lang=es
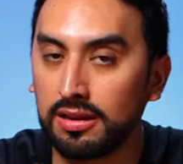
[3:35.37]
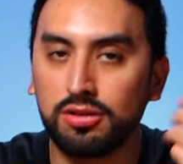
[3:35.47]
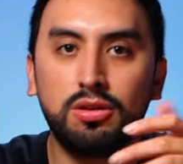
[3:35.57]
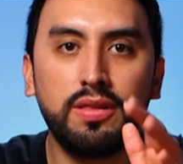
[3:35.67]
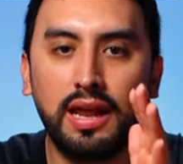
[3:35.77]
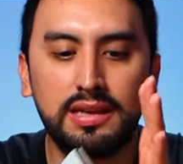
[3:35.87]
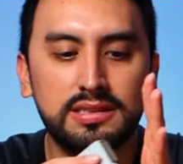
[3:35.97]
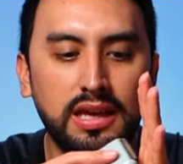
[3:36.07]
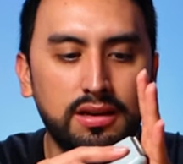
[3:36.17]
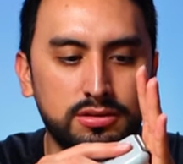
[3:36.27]
Entonces lo ideal es
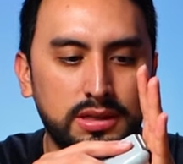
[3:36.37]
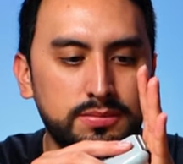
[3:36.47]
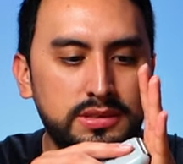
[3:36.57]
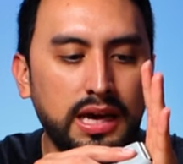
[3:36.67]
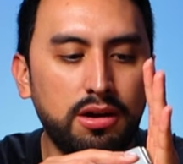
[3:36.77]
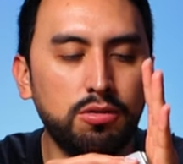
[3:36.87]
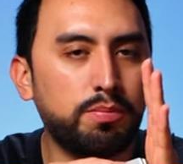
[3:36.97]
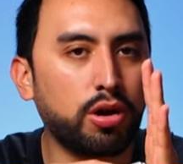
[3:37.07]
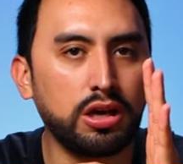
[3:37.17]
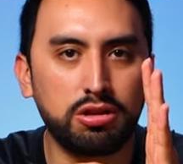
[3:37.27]
que, o sea, si hagan un
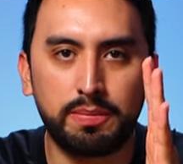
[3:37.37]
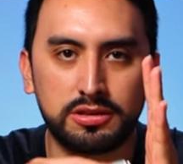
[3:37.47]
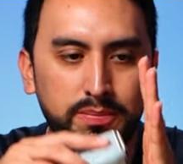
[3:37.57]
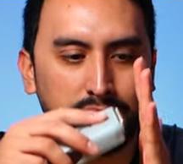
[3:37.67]
poquito de presión,